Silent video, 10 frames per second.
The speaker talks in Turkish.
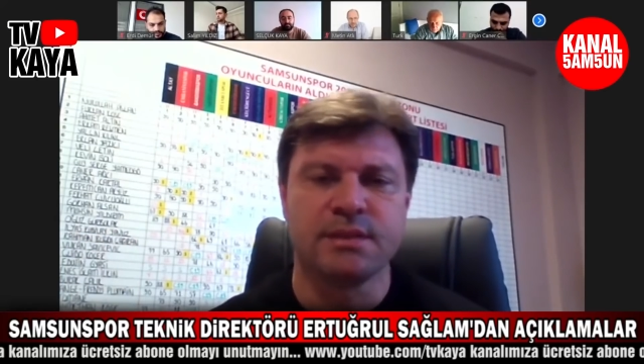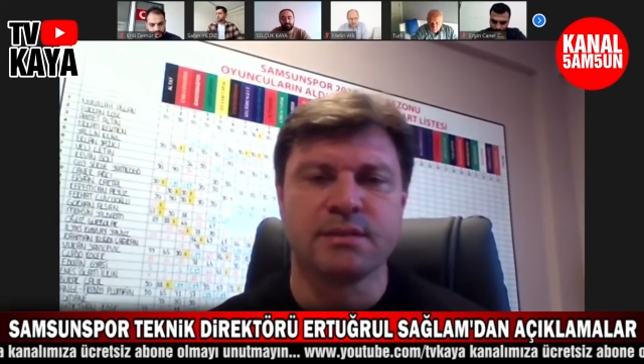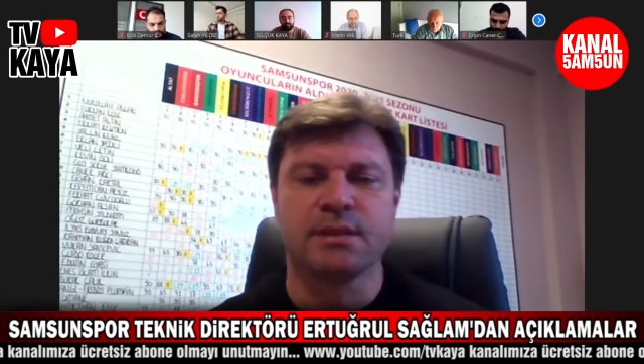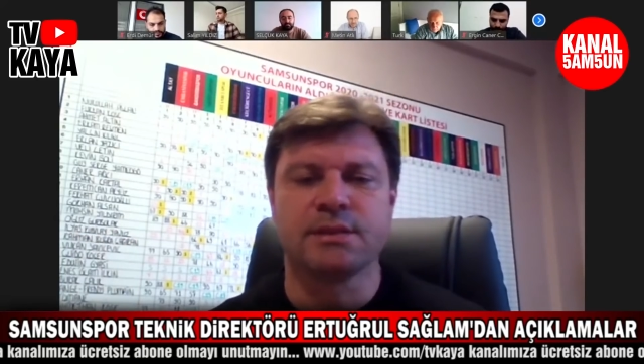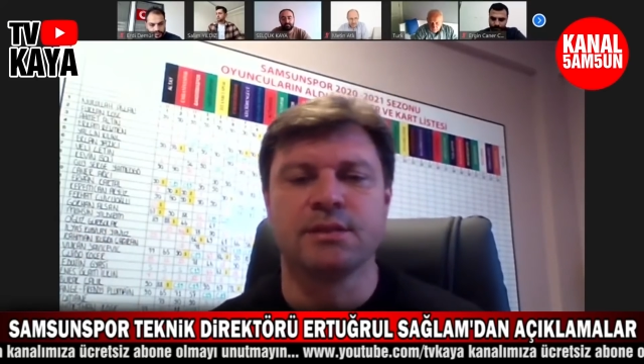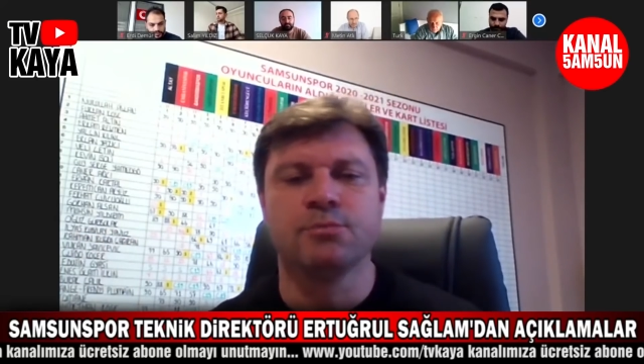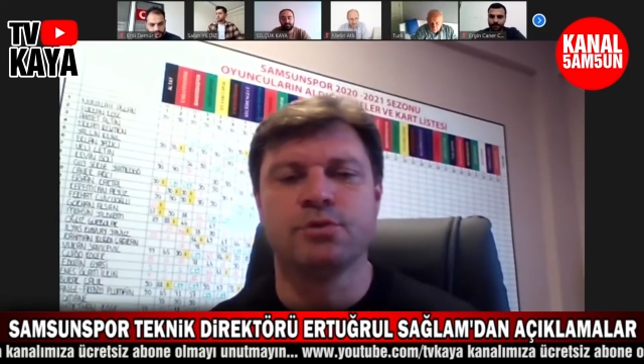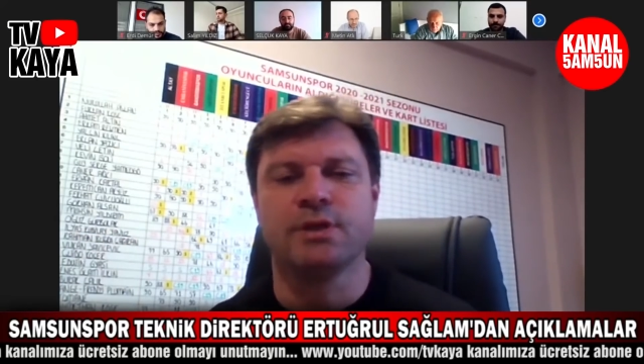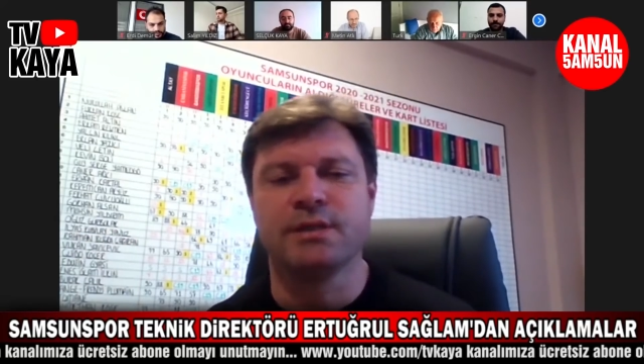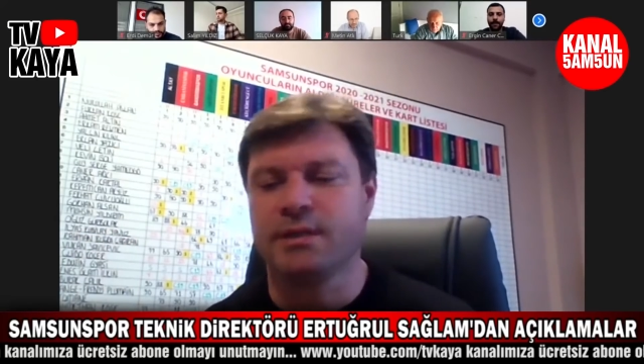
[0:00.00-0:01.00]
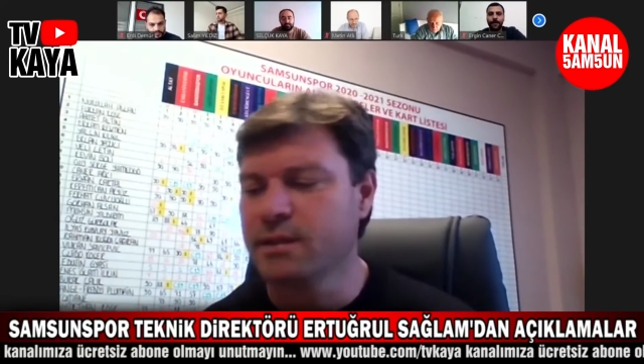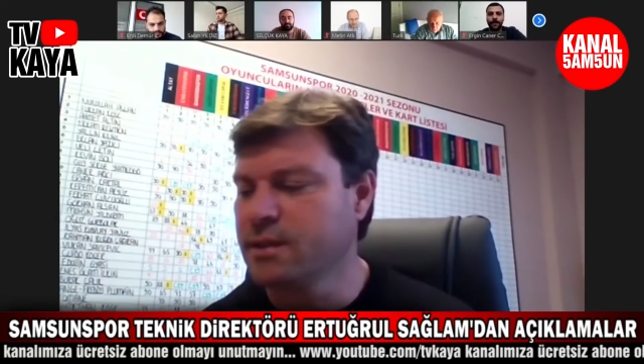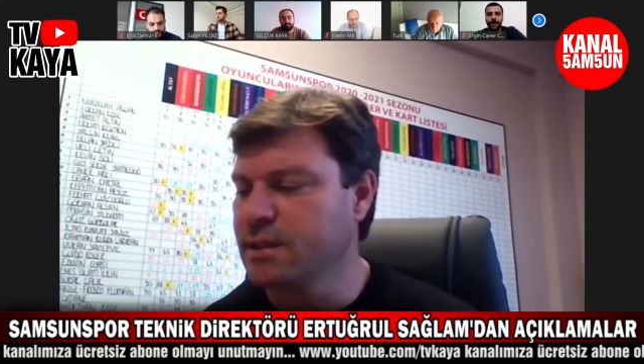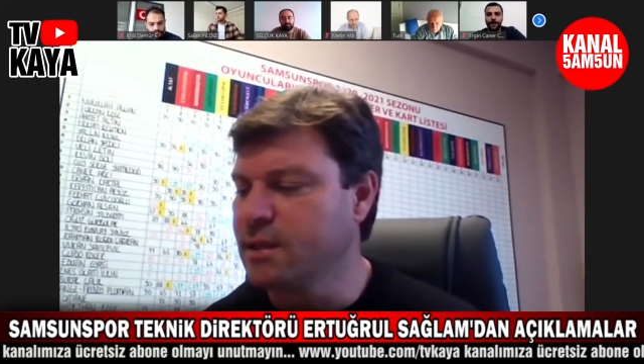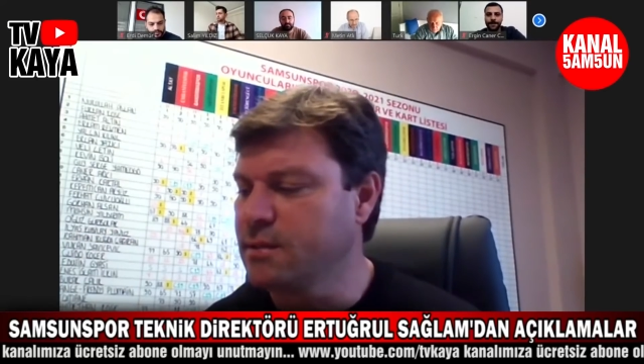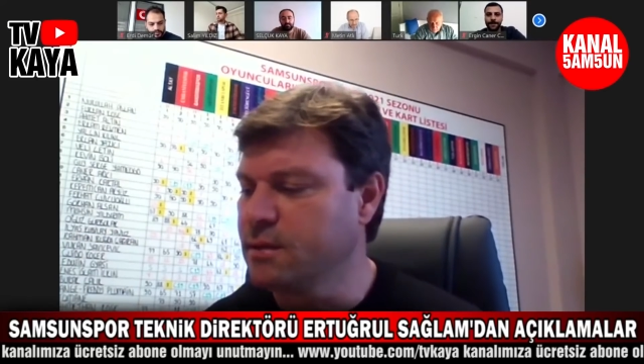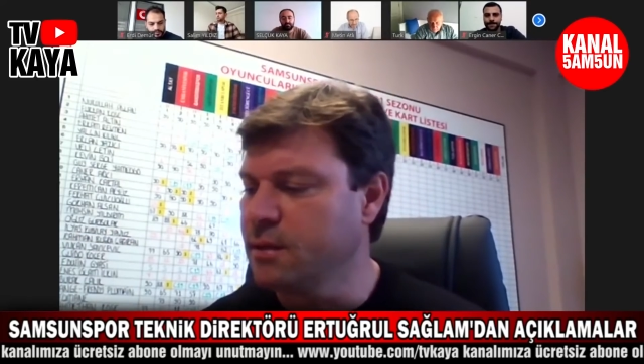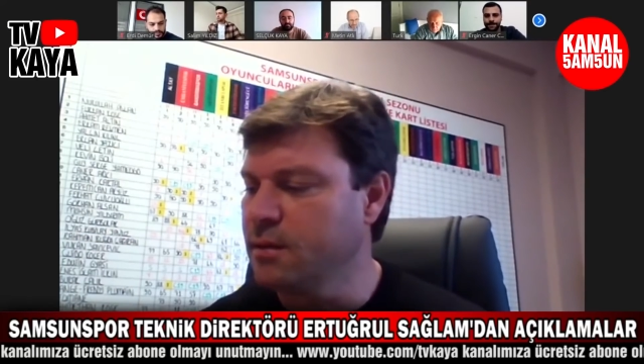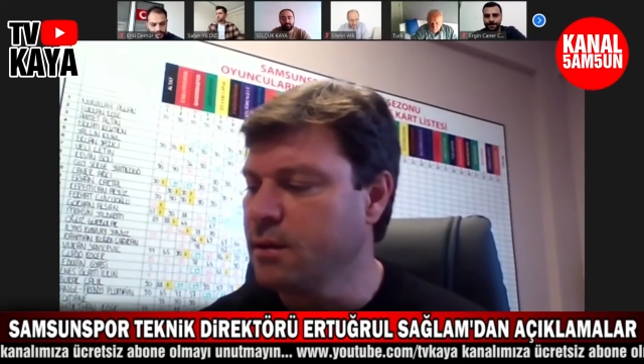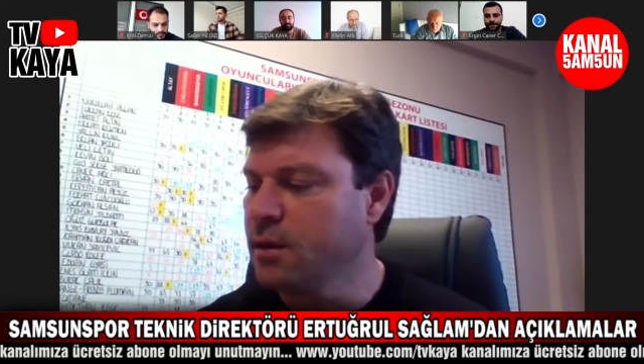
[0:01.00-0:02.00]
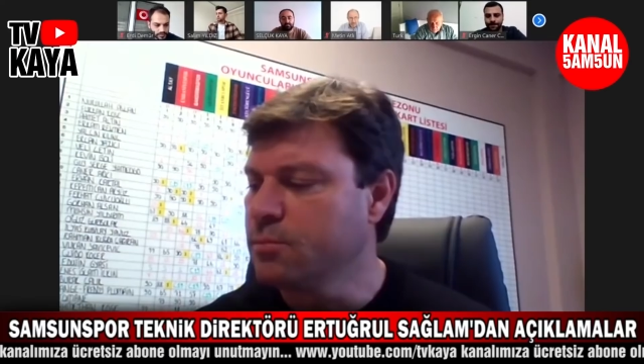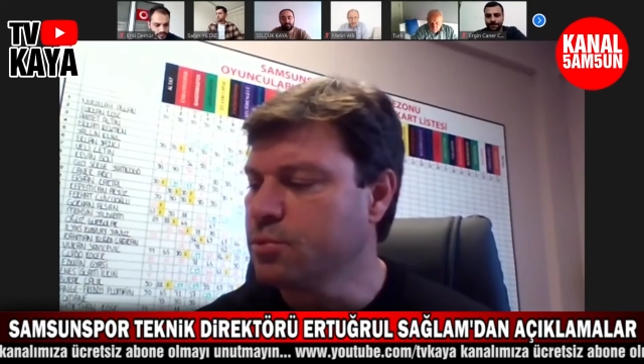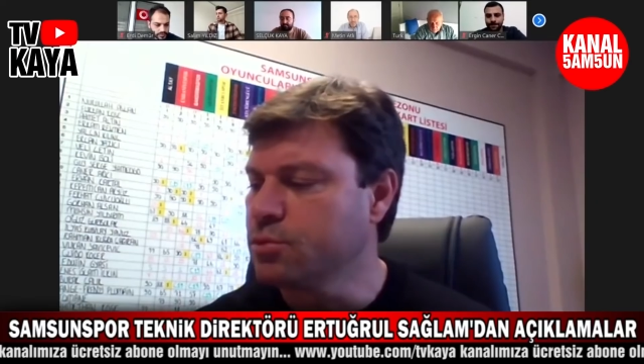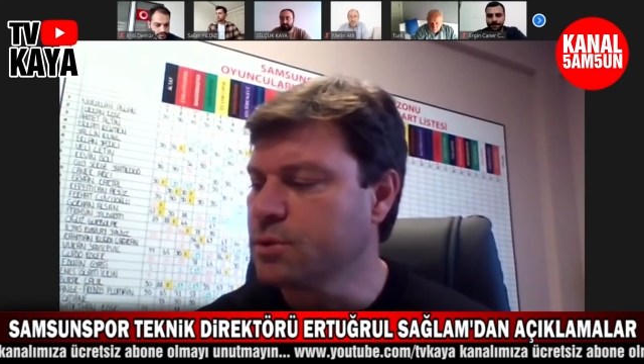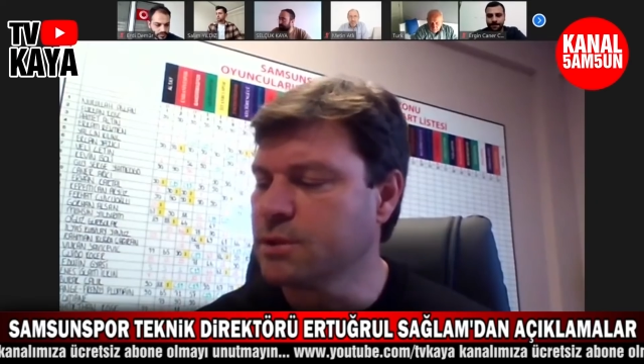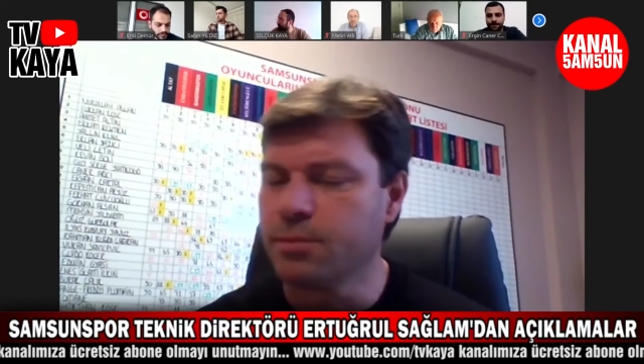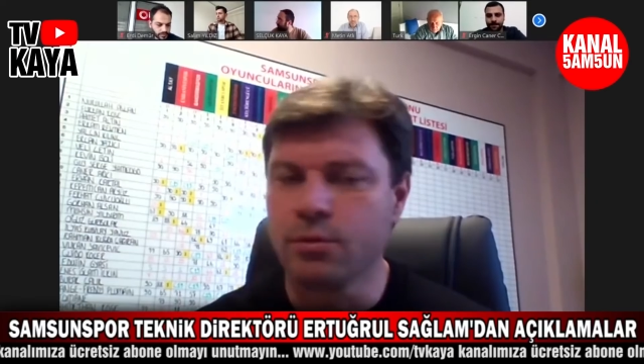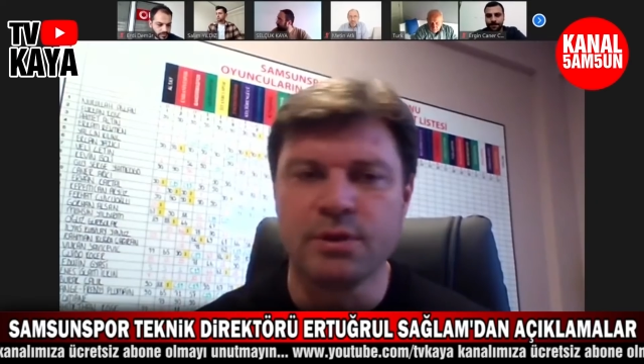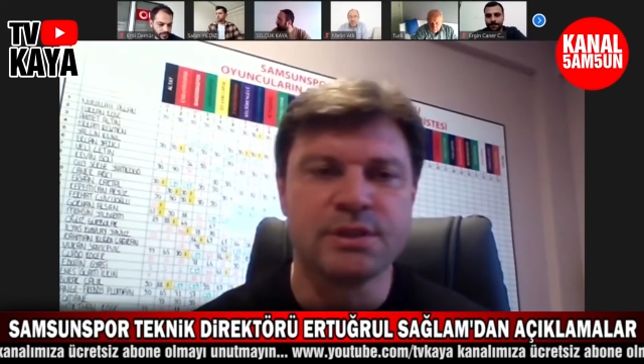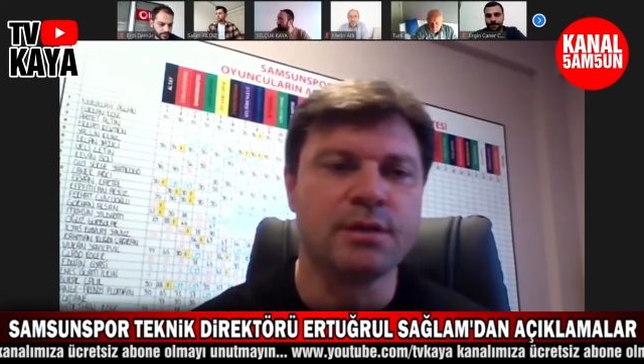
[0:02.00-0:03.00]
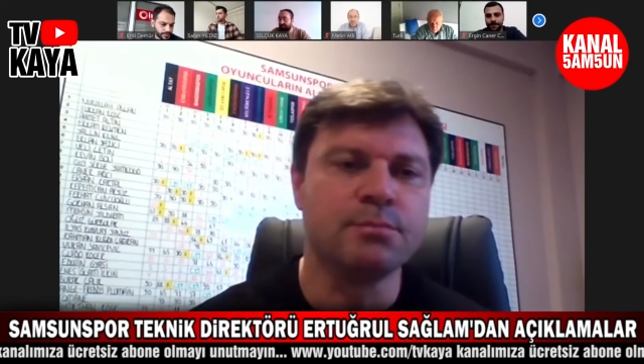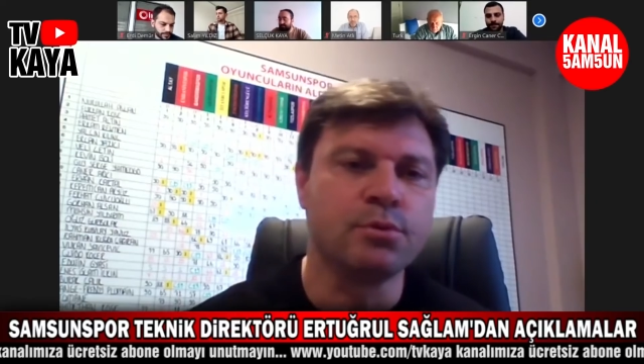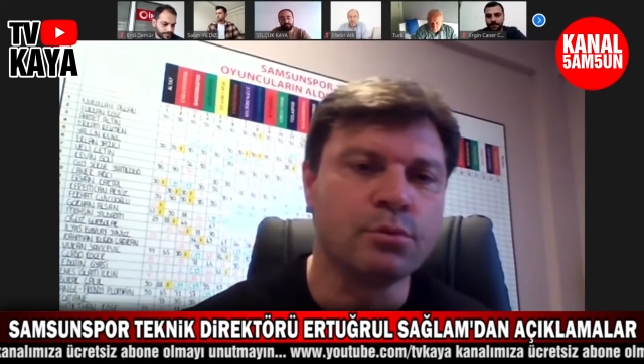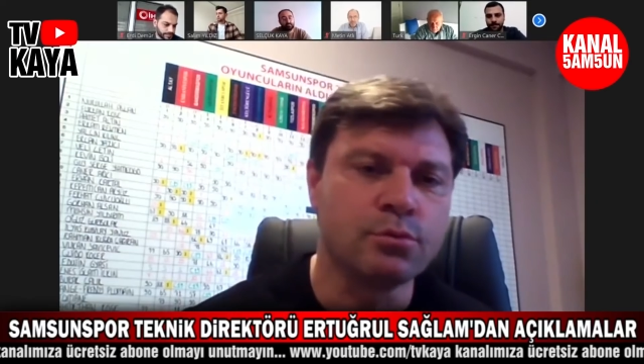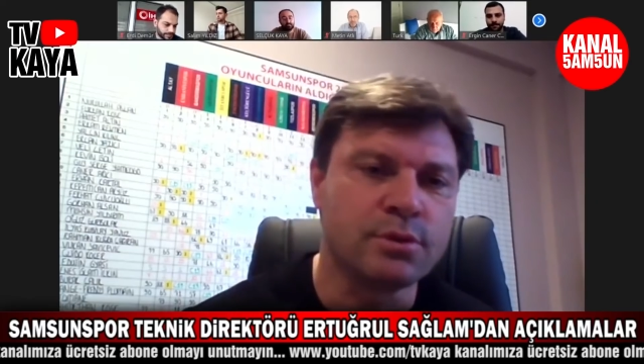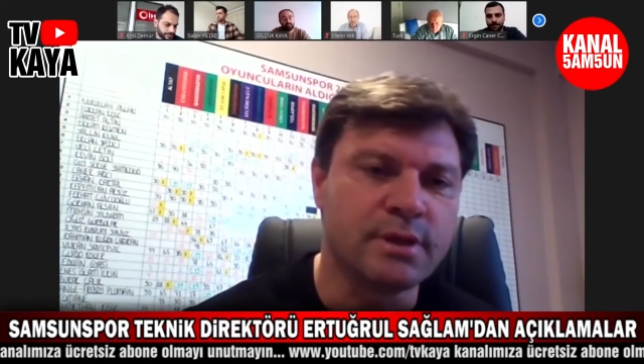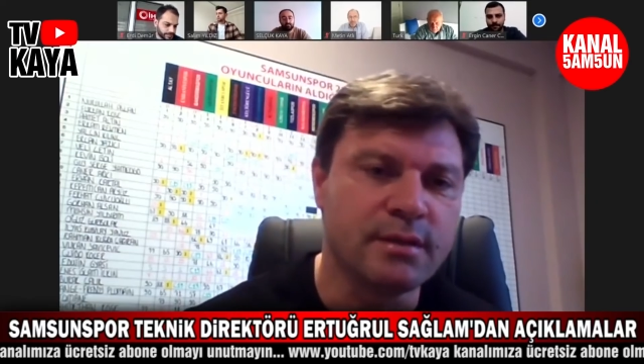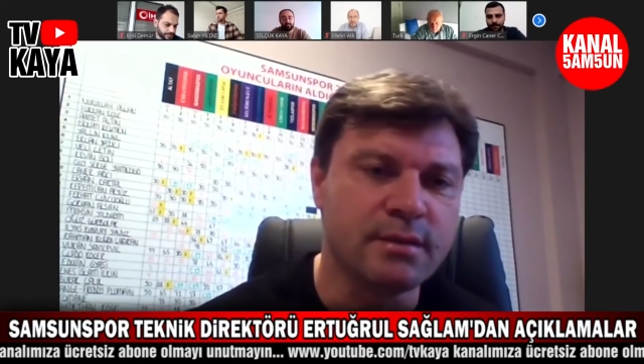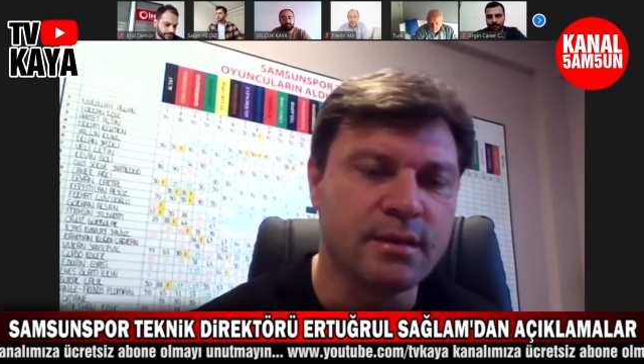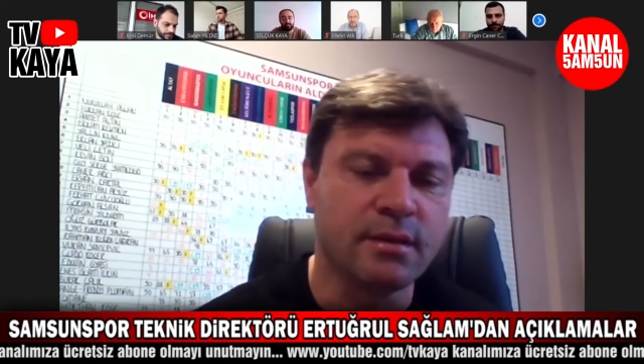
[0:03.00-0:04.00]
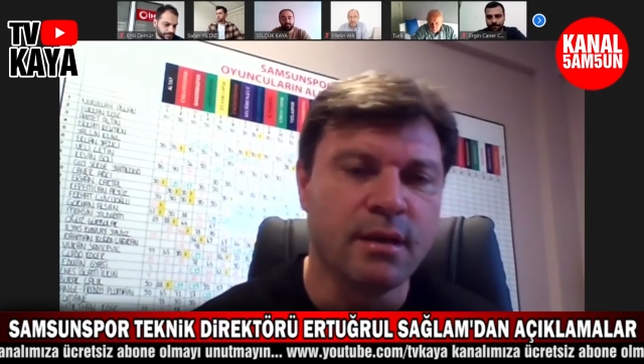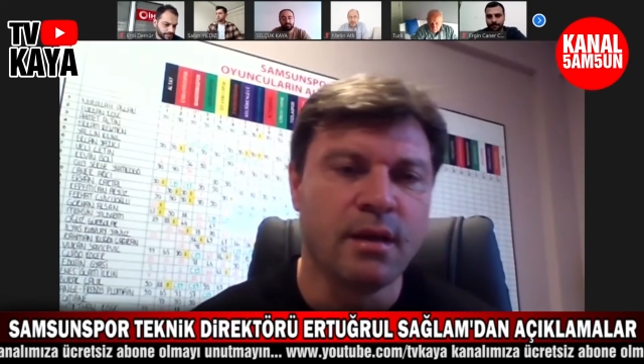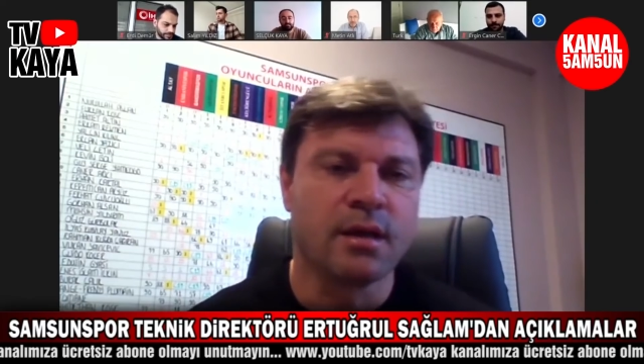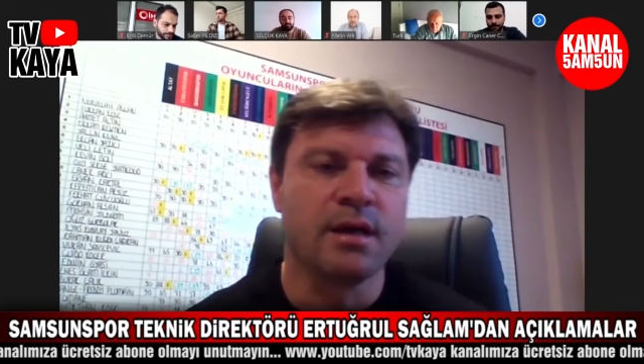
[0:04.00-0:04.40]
Beşiktaş'ta mücadele ederken de, Bursa Spor'la şampiyon olurken de,